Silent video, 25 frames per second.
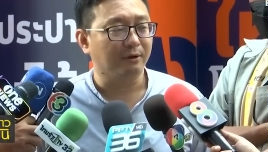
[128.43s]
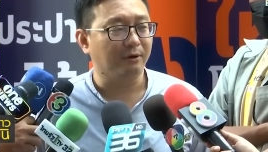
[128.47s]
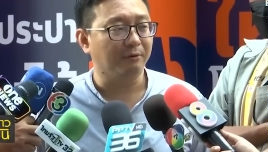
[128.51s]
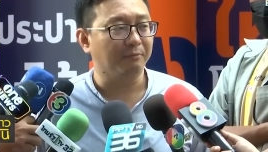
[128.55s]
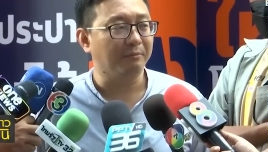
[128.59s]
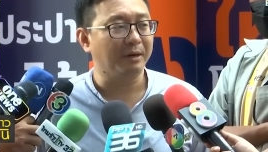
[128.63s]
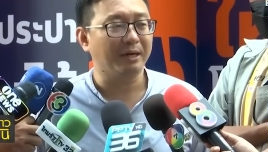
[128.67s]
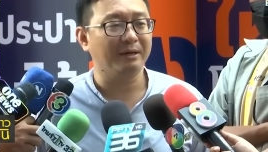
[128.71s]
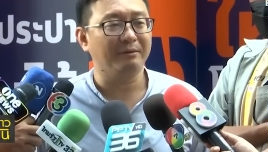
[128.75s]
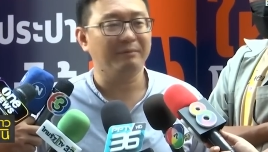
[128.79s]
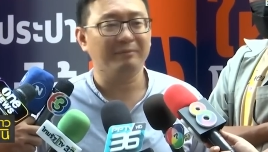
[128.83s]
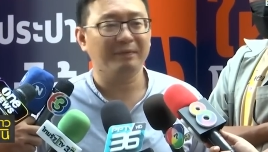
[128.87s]
อ๋อ
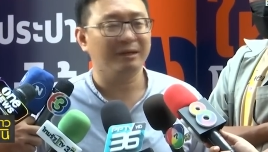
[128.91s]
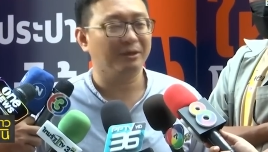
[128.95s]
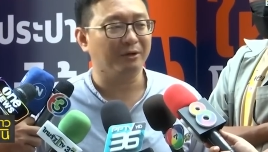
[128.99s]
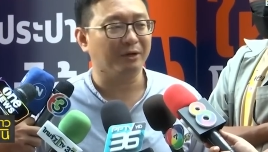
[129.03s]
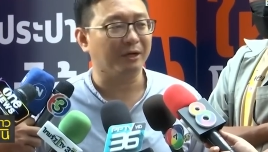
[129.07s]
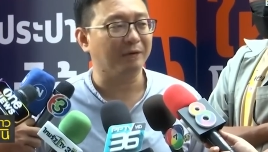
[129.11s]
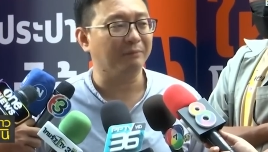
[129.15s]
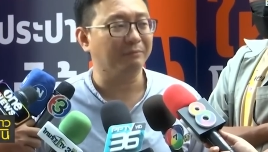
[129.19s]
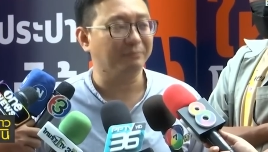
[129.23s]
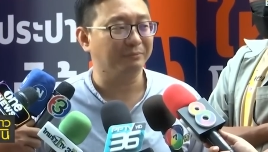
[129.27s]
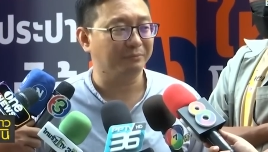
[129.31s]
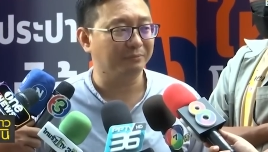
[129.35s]
ไม่หร
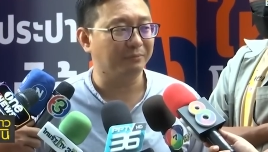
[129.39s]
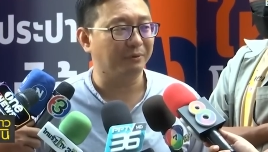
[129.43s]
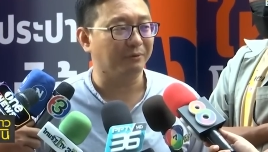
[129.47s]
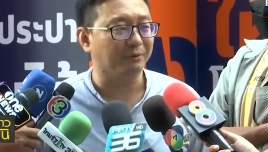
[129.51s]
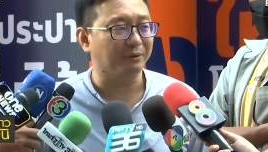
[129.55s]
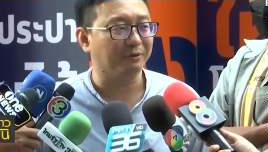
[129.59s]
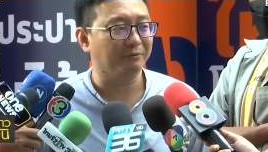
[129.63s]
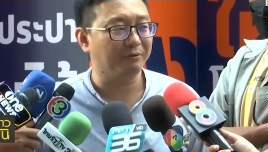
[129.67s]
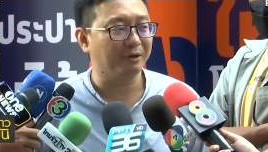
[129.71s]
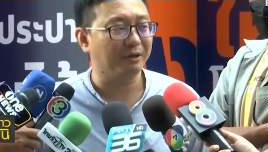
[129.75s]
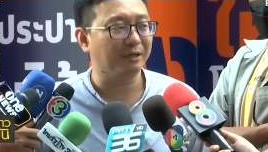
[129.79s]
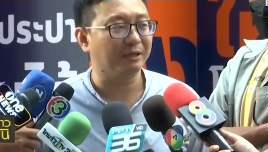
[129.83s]
อกครับผ
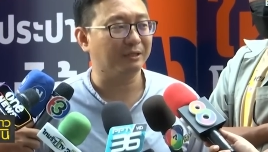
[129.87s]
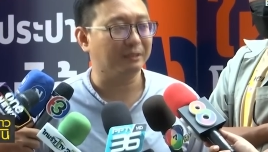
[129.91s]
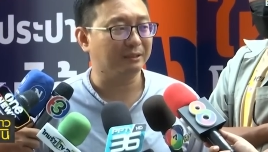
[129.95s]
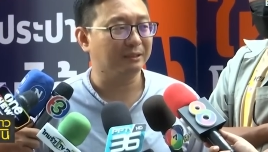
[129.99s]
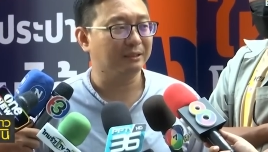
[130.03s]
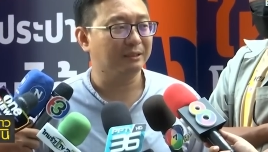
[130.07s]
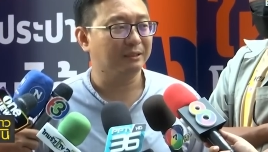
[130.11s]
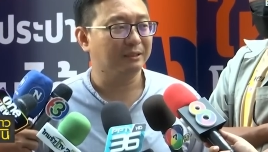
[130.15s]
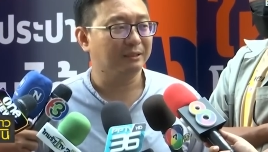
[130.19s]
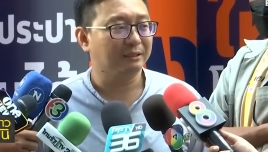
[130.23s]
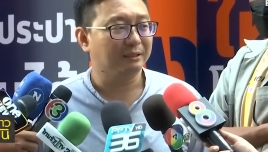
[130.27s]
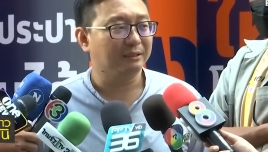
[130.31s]
มคิดว่า
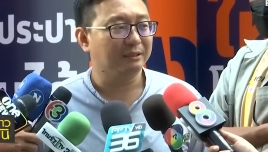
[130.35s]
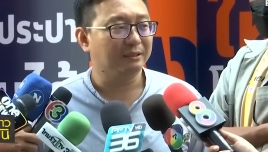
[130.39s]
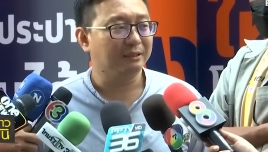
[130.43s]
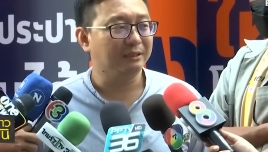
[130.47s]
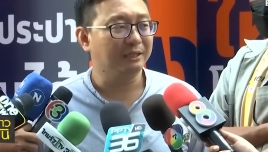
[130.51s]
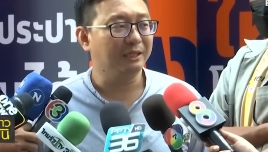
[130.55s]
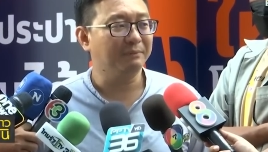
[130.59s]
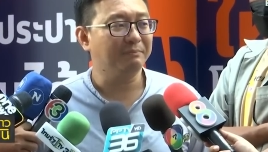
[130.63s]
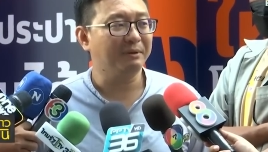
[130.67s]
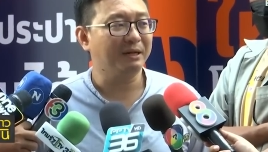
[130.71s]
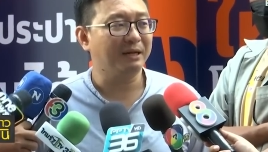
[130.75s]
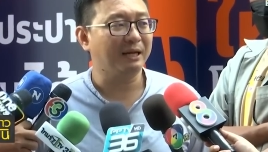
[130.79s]

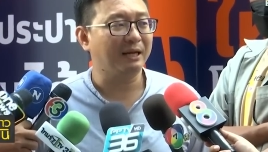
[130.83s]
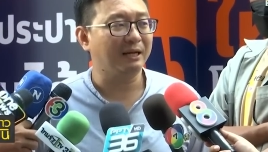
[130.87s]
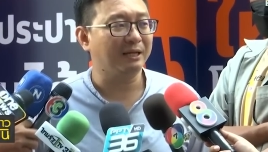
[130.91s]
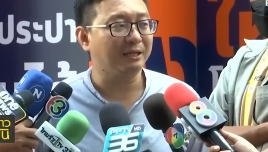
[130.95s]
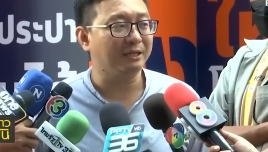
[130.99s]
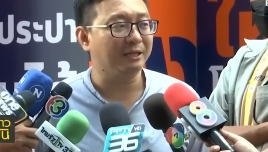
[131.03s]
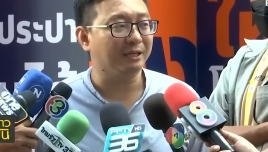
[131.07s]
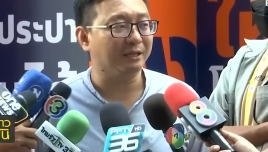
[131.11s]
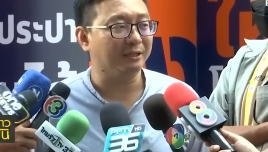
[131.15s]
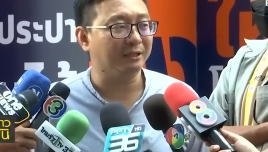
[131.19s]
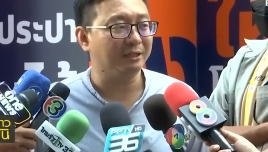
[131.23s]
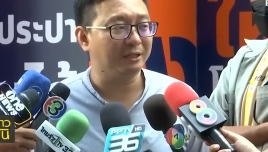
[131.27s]
เรื่องนี้เป็นราย
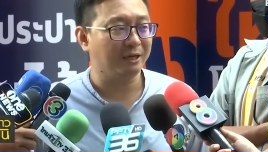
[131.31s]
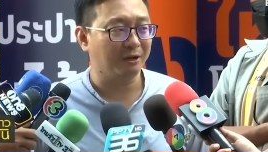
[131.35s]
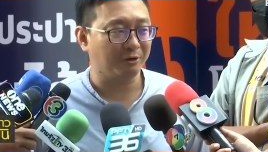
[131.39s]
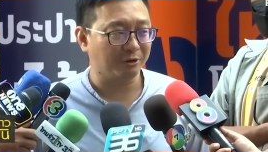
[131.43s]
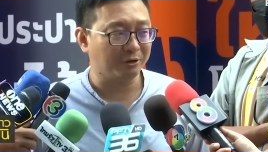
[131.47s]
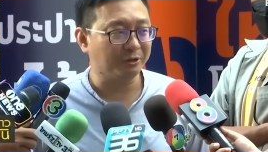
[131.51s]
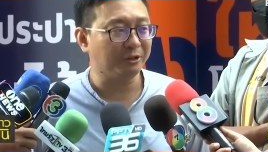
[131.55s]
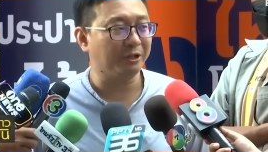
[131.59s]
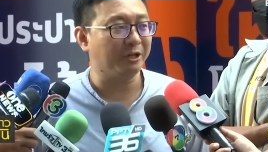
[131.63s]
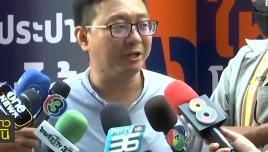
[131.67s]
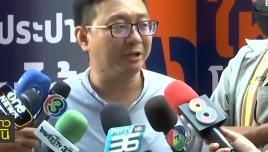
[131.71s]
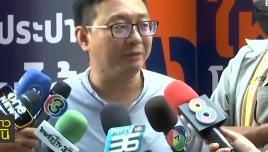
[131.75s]
ละเอียดที่เรา
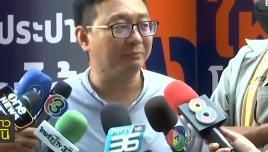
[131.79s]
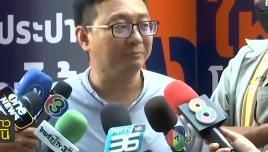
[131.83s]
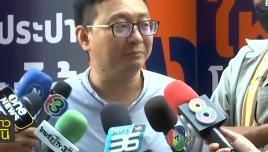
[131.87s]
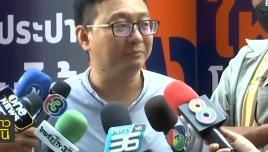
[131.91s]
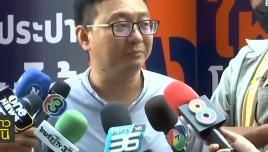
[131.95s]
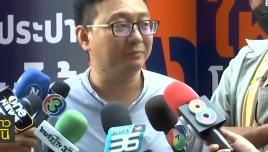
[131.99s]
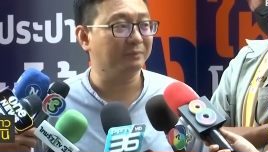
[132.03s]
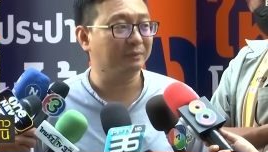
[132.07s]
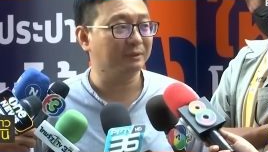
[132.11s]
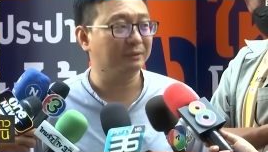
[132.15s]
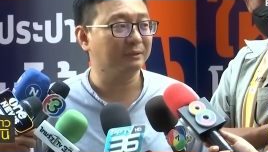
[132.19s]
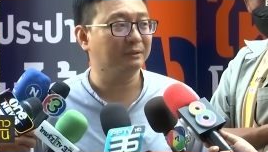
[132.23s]
ก็เต
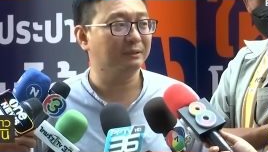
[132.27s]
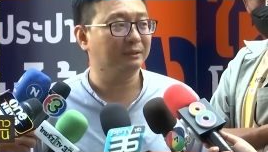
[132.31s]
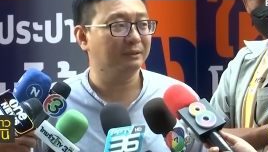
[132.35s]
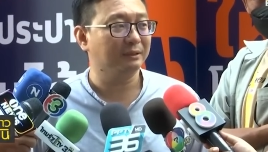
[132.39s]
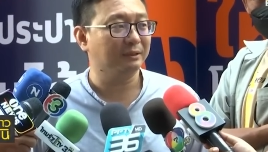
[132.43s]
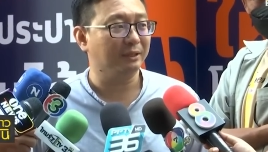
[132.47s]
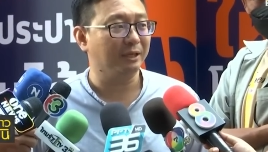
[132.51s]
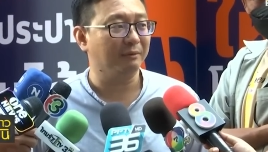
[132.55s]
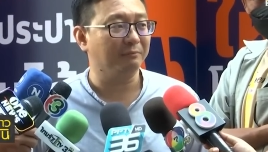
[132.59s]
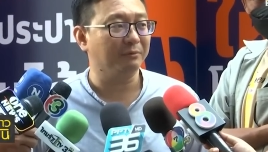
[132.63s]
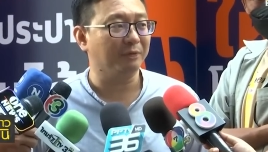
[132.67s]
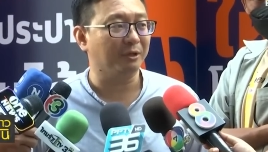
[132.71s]

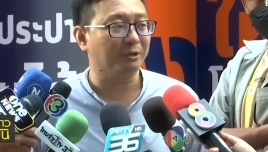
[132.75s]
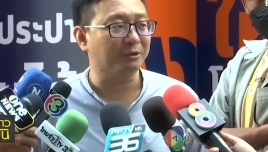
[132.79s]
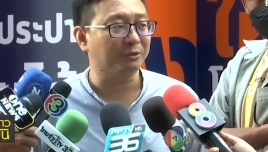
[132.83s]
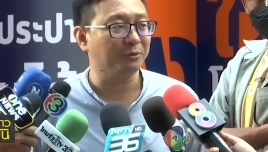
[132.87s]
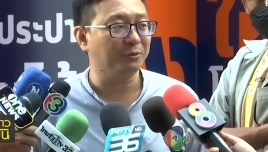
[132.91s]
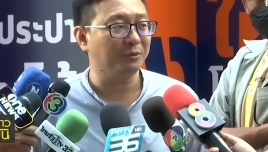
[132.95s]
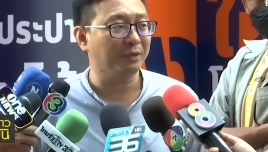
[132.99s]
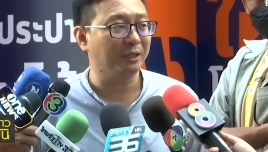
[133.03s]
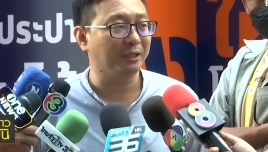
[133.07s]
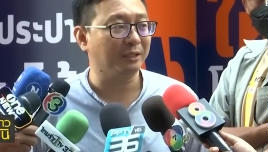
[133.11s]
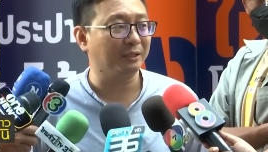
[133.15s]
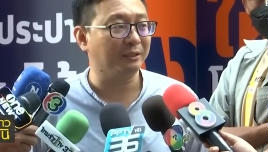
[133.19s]
รียมต่อ
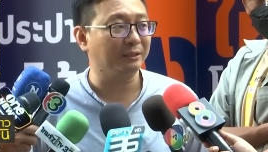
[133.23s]
สู้